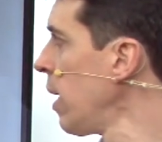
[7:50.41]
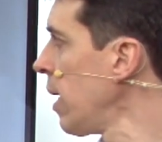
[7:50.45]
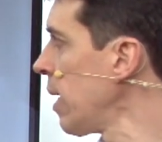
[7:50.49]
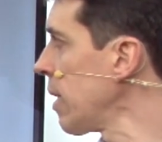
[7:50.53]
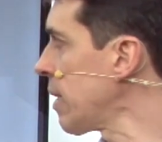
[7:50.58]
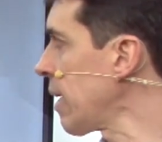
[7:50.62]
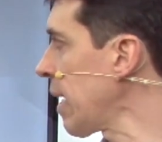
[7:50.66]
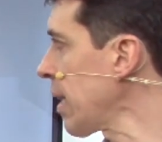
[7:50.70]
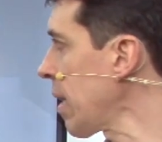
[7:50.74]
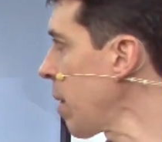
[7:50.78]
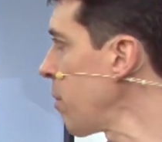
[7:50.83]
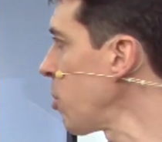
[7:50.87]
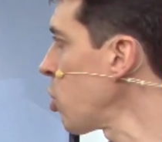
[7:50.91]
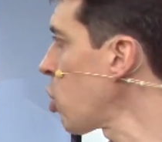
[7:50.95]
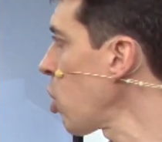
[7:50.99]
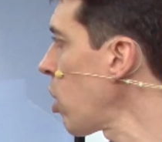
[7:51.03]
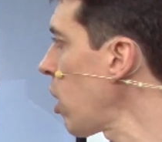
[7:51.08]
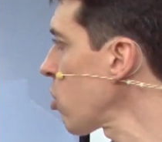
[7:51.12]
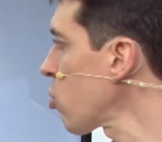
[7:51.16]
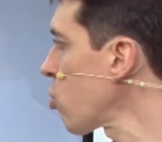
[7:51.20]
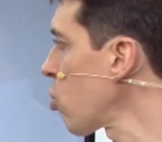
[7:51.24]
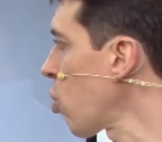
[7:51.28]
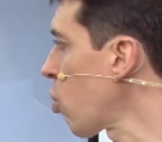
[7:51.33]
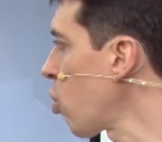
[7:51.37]
El tratamiento de
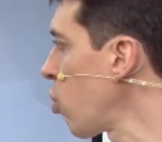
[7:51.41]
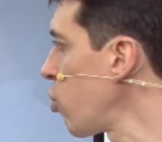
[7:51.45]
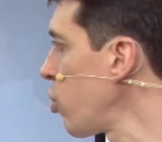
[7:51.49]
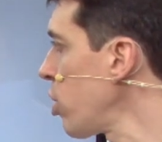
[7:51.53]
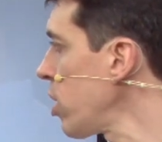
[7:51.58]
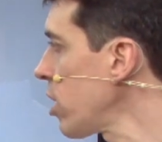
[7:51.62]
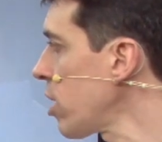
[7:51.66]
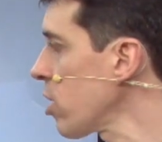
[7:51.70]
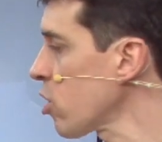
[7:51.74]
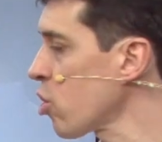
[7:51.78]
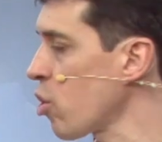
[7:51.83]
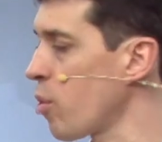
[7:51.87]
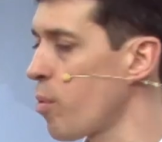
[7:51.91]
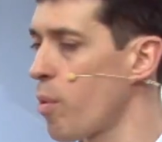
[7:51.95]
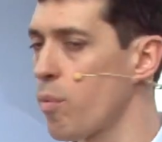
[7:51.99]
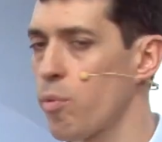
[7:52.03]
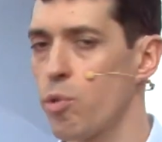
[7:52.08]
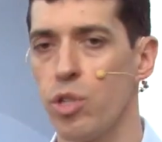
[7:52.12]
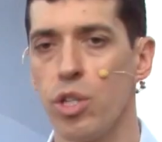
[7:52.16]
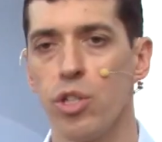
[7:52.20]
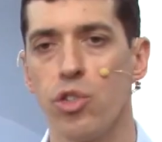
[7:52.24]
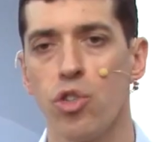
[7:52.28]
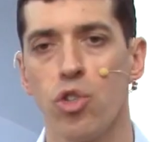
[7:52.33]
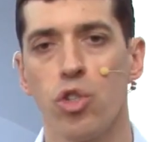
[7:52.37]
la osteocondritis, como
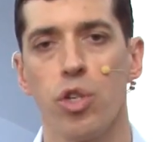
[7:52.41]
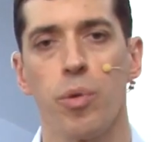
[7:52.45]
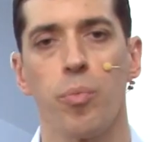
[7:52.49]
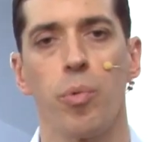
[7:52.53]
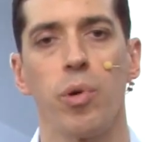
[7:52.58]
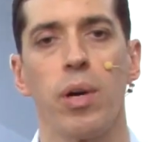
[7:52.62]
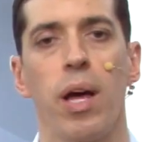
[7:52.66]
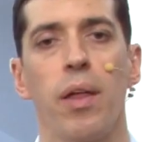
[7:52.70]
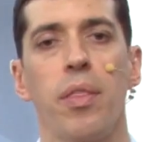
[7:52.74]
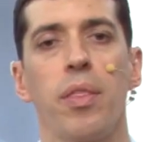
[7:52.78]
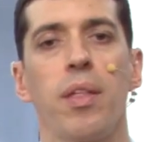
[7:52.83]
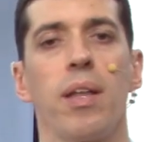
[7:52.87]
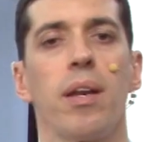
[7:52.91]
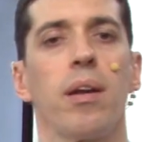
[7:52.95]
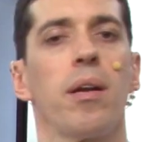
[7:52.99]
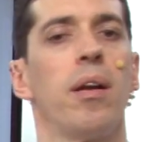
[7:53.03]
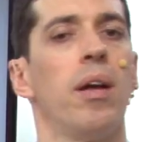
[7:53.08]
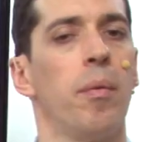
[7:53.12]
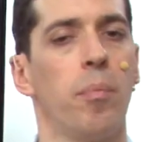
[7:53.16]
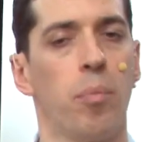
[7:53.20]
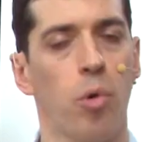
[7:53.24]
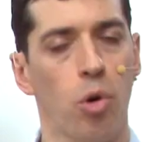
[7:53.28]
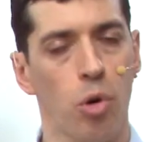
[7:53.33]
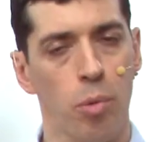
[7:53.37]
hemos dicho, se puede hacer
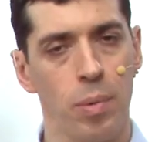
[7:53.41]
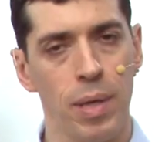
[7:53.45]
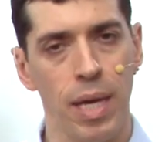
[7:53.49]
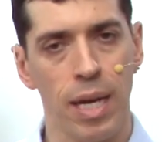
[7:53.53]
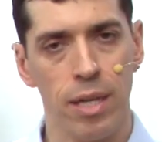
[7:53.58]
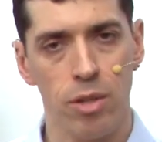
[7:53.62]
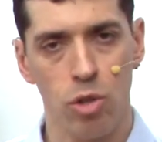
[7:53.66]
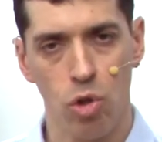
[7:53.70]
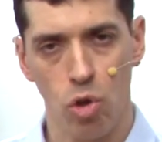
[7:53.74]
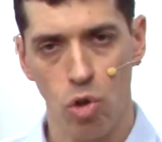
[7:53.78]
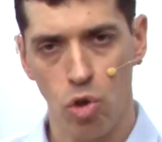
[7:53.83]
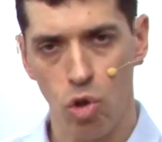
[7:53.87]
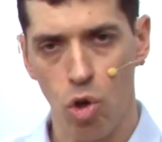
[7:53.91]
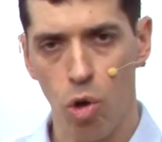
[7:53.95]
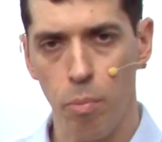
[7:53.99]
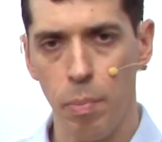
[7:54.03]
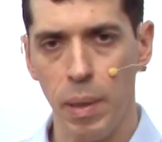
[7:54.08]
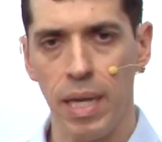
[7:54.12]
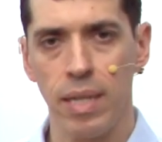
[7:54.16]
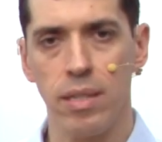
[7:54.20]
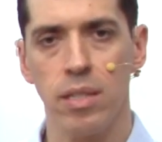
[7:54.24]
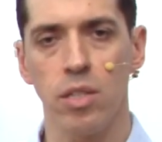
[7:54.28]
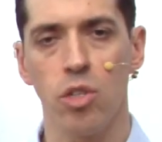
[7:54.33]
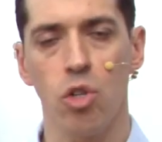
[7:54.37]
por vía
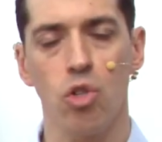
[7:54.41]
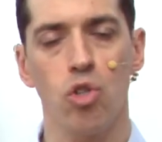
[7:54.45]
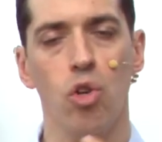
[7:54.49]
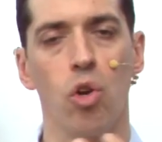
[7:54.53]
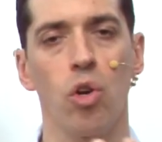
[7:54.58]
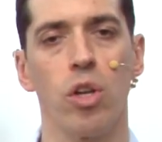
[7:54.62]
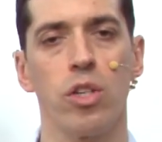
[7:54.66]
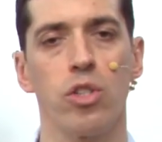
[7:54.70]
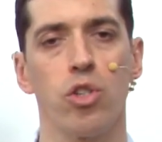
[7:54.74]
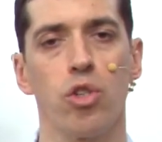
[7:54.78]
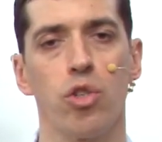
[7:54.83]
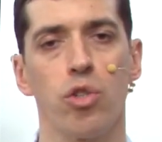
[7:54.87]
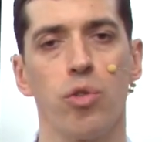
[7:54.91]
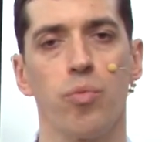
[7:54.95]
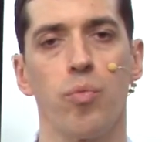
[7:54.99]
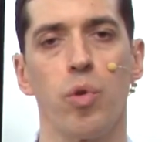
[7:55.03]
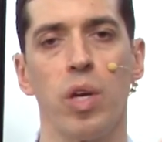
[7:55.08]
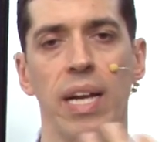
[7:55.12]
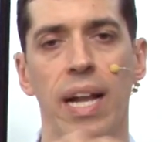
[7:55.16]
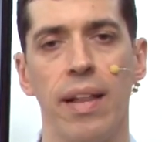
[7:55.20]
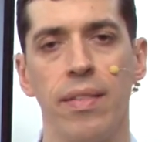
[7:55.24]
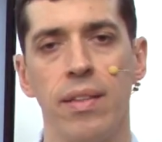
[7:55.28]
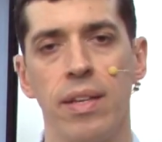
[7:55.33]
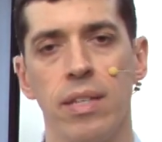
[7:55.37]
artroscópica si no son lesiones muy
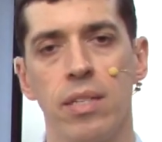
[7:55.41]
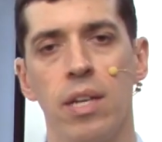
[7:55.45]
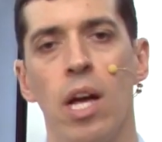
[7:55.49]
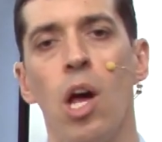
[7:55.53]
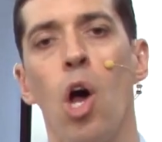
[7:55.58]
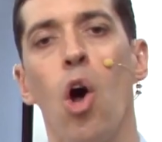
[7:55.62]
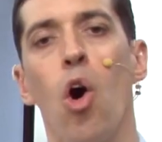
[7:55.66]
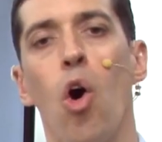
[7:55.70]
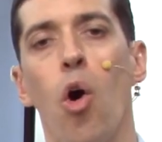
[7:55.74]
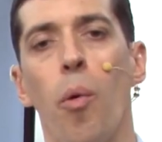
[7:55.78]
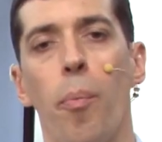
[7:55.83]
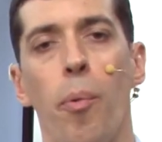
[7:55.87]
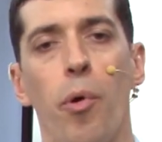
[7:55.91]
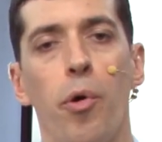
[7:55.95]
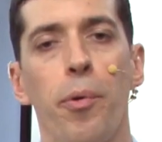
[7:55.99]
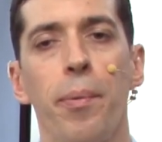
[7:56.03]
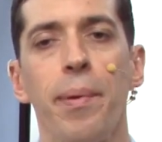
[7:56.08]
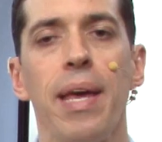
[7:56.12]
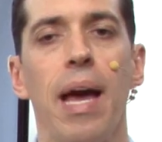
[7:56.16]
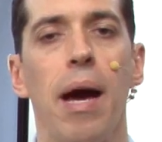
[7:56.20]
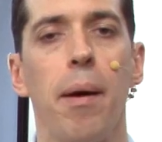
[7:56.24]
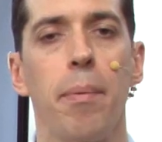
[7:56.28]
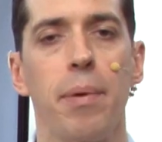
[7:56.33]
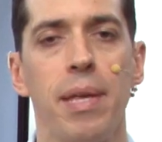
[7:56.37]
grandes o por
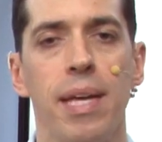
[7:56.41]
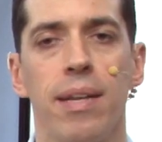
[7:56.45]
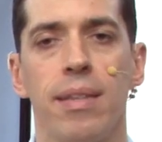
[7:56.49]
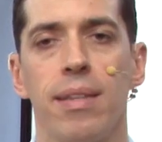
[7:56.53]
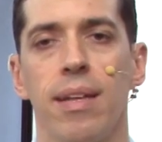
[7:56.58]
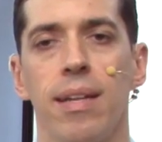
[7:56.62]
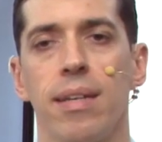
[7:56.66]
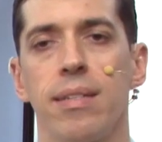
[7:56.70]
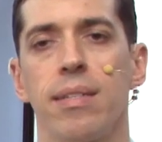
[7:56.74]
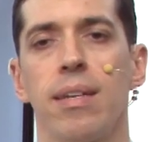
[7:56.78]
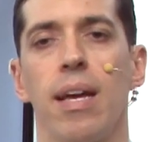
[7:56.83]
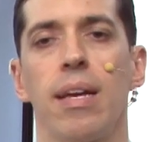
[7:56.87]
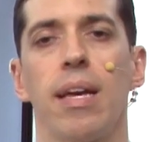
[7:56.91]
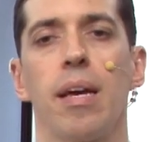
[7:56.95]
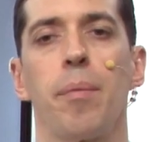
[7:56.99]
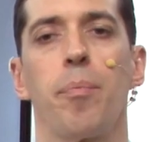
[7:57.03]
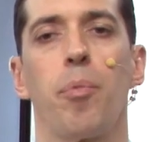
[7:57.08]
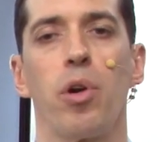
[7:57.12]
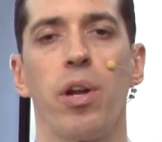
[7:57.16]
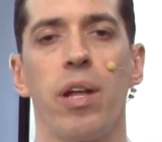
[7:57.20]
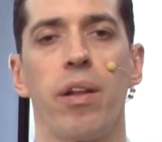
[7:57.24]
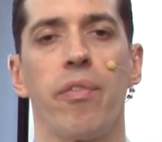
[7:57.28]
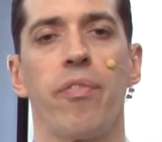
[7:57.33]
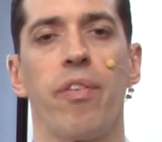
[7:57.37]
vía abierta si hay que
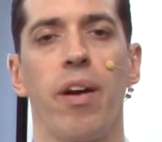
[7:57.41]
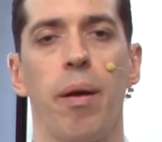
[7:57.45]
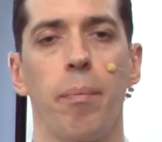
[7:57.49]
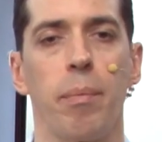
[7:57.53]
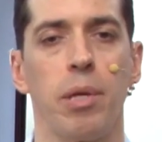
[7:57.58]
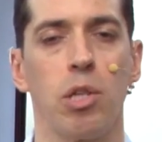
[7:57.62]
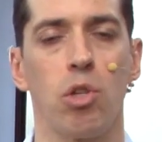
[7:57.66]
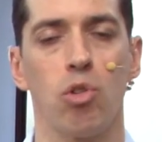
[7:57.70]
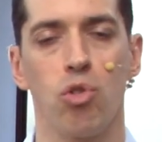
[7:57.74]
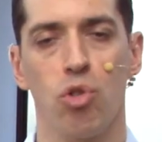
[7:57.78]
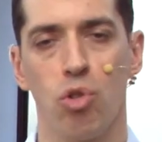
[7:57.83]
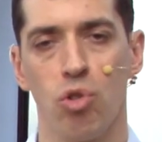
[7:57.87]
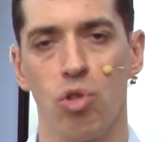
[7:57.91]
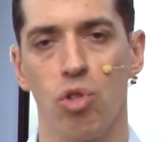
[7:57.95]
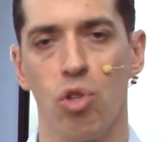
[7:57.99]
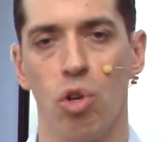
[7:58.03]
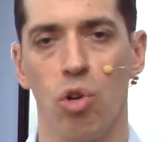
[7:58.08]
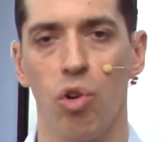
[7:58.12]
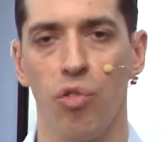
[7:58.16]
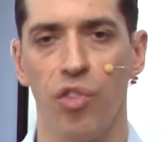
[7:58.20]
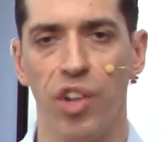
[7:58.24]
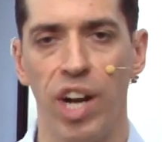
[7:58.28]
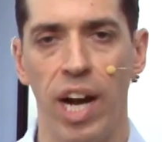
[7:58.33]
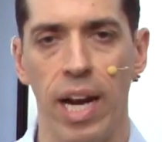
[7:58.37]
poner fragmentos
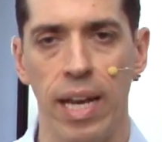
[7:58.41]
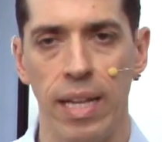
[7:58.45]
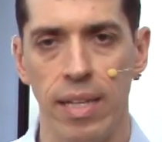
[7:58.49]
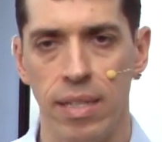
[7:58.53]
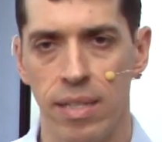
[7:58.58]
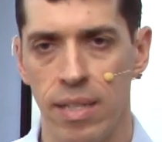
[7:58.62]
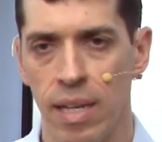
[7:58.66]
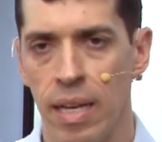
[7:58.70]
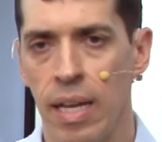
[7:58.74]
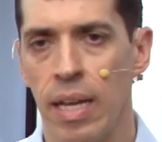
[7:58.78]
osteocondrales